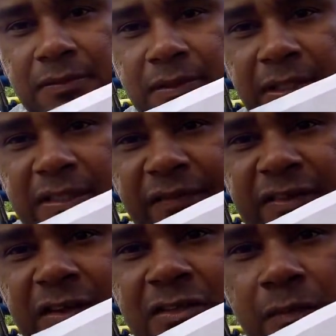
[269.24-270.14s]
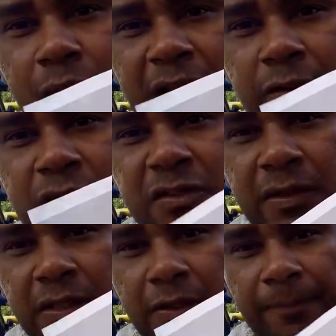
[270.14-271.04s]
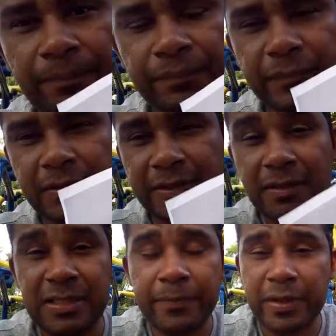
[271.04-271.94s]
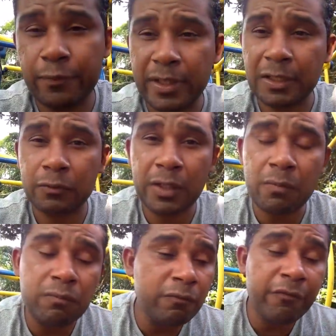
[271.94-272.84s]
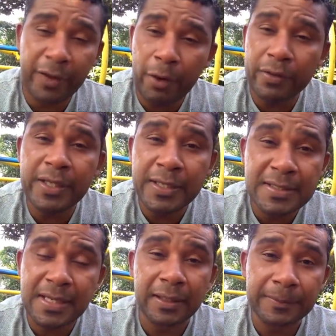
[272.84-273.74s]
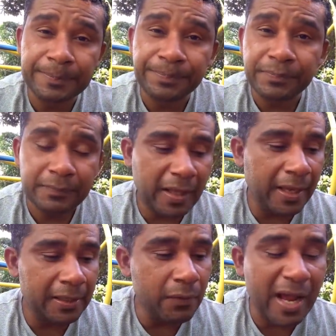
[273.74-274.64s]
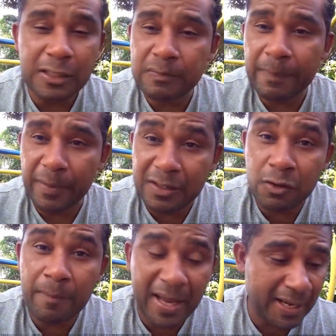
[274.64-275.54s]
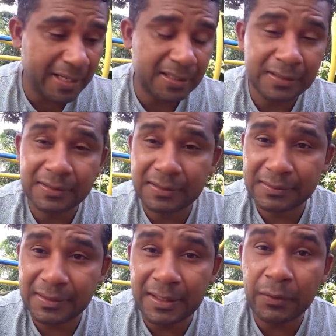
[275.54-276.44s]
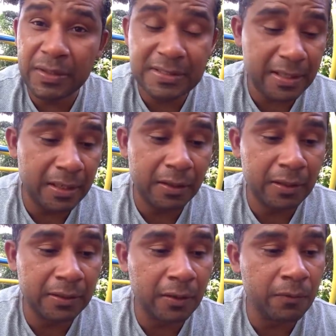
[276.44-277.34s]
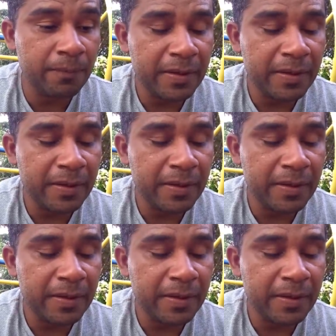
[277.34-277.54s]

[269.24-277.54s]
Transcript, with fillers: É, talvez vai usar um boleadorzinho aqui, ó. Quem não sabe o que é boleador, é um, um, ferro que risca. Tá? Ele não rasga o papel, ele só marca. Ele não risca, ele, ele não...